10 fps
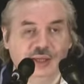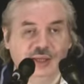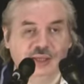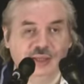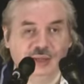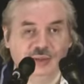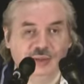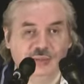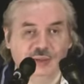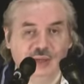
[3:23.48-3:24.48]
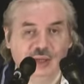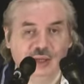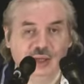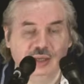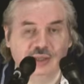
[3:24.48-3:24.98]
несла людям –
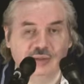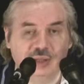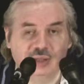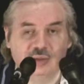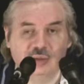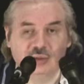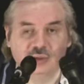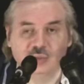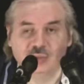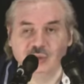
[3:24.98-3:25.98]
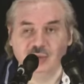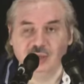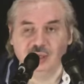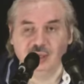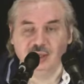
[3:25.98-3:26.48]
действительно трогал очень многих
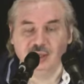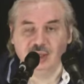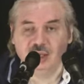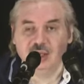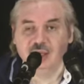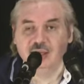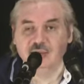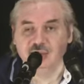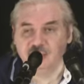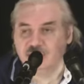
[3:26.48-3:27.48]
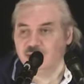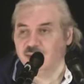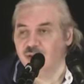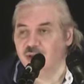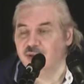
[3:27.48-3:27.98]
людей, и изменил
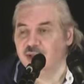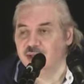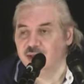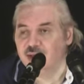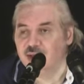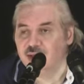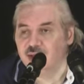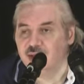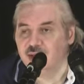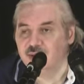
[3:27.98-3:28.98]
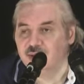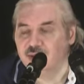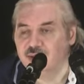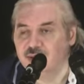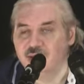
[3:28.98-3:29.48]
многих людей и так далее, и так далее,
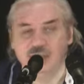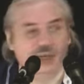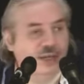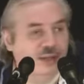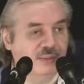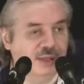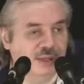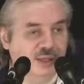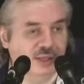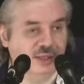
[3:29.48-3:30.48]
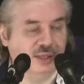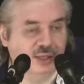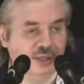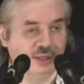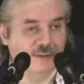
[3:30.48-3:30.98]
но не дали им это делать
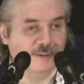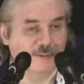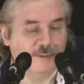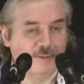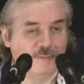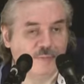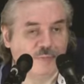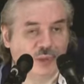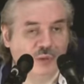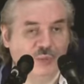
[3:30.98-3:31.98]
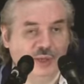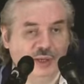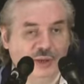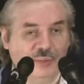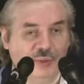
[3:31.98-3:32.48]
дальше. Убили
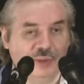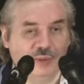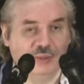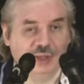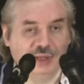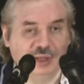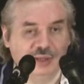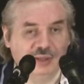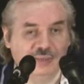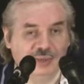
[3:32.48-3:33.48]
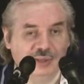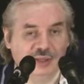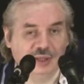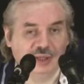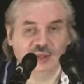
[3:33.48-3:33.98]
ее, а потом, когда она
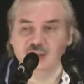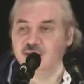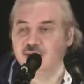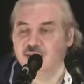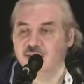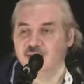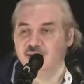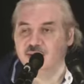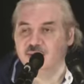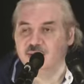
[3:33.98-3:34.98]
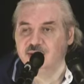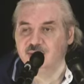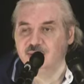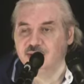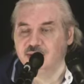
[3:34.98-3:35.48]
перестала э, быть
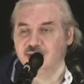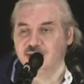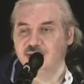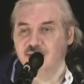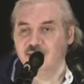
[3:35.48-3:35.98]
живой, так сказать,